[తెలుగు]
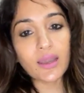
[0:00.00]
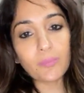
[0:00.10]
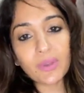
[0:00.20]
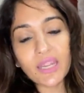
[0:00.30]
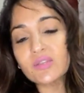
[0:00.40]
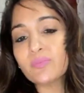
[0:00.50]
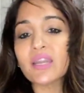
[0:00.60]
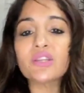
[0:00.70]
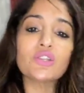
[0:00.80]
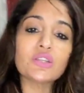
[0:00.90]
నా పేజ్
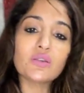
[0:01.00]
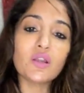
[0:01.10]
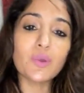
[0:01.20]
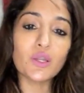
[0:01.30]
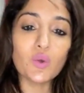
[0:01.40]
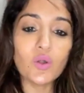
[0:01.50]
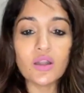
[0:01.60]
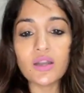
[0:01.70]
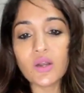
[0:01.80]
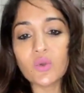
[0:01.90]
మేనేజ్ చేసే వాళ్ళు
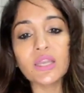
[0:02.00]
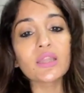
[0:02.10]
పెట్టుకుంటుంటారు